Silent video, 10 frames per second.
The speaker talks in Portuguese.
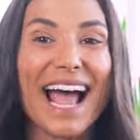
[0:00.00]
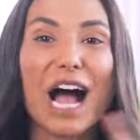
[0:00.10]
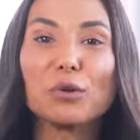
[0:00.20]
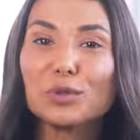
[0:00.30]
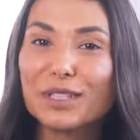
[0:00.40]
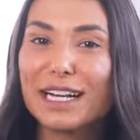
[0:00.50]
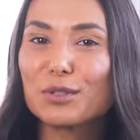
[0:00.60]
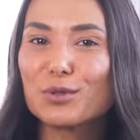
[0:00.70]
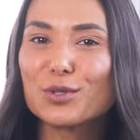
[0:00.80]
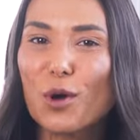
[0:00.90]
Ao
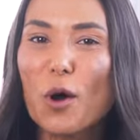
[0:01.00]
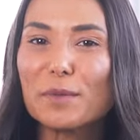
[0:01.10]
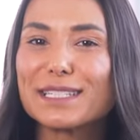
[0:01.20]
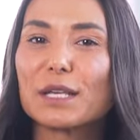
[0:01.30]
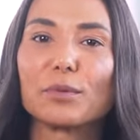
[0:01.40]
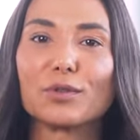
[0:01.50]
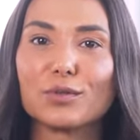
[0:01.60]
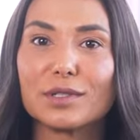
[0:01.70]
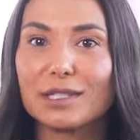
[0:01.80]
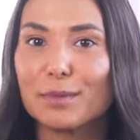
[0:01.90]
contrário dos homens que
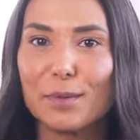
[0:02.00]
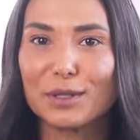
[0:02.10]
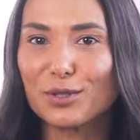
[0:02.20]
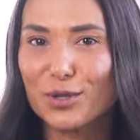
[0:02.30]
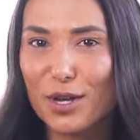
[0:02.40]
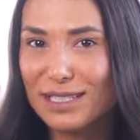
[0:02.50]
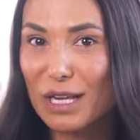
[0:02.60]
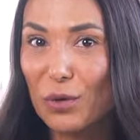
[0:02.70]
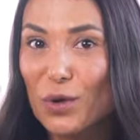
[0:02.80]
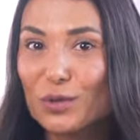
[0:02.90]
produzem espermatozoides
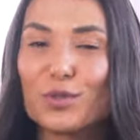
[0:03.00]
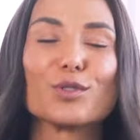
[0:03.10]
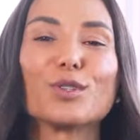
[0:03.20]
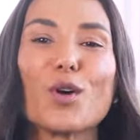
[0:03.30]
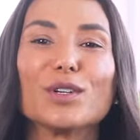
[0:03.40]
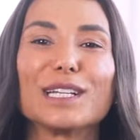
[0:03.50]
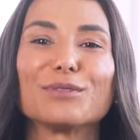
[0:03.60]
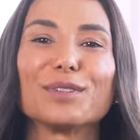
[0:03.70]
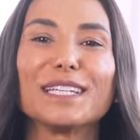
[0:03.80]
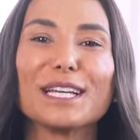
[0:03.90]
ao longo de toda a
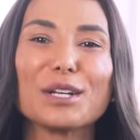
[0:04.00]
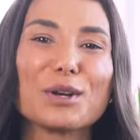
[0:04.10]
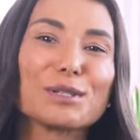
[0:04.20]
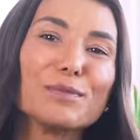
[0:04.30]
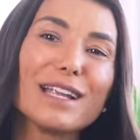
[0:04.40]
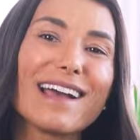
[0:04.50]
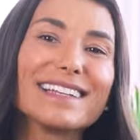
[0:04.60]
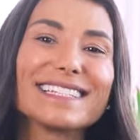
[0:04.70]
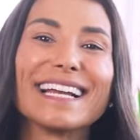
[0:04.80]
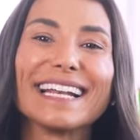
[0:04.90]
vida, nós
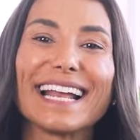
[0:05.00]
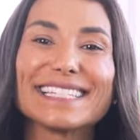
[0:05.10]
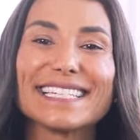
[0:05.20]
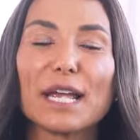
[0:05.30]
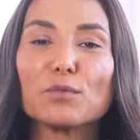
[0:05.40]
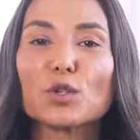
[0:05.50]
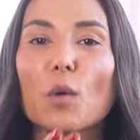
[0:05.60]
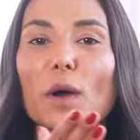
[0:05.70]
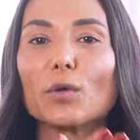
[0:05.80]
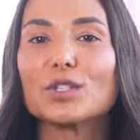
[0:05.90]
mulheres nascemos
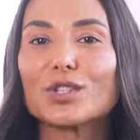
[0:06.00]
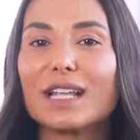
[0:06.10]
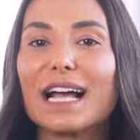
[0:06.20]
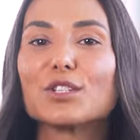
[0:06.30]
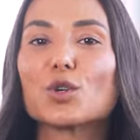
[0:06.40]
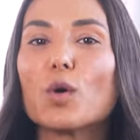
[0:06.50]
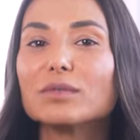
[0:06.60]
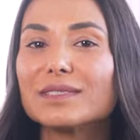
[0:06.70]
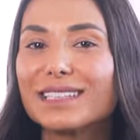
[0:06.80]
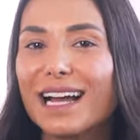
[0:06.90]
com uma quantidade
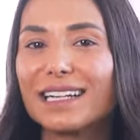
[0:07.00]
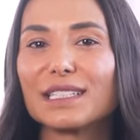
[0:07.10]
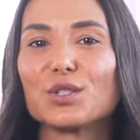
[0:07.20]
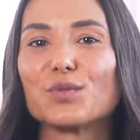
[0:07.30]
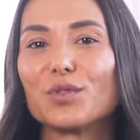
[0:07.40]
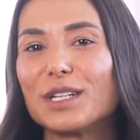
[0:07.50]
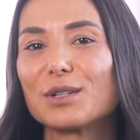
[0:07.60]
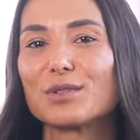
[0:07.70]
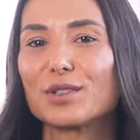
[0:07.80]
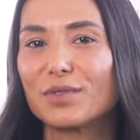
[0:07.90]
contada de
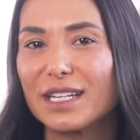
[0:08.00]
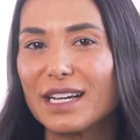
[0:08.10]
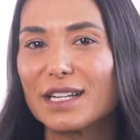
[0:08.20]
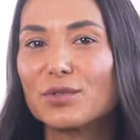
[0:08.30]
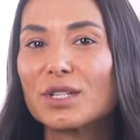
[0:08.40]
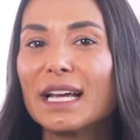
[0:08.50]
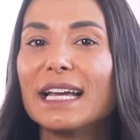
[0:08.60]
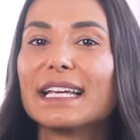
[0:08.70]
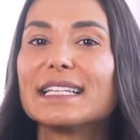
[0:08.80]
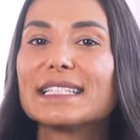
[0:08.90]
folículos ovarianos
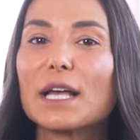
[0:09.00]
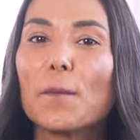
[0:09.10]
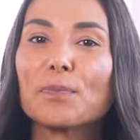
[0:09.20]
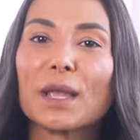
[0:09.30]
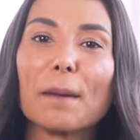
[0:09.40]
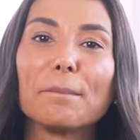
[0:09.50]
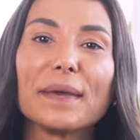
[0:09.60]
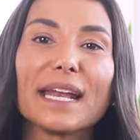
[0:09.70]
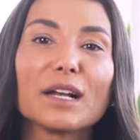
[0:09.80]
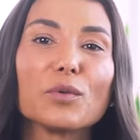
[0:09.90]
que são
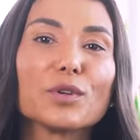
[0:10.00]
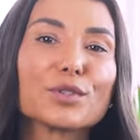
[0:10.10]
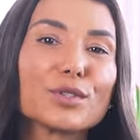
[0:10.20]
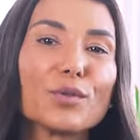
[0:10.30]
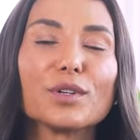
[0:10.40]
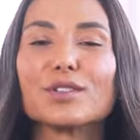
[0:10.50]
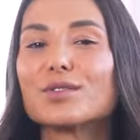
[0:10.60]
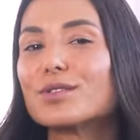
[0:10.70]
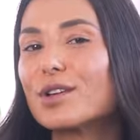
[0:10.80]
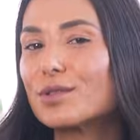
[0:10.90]
precursores
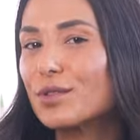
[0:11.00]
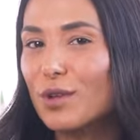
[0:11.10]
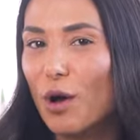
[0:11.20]
dos nossos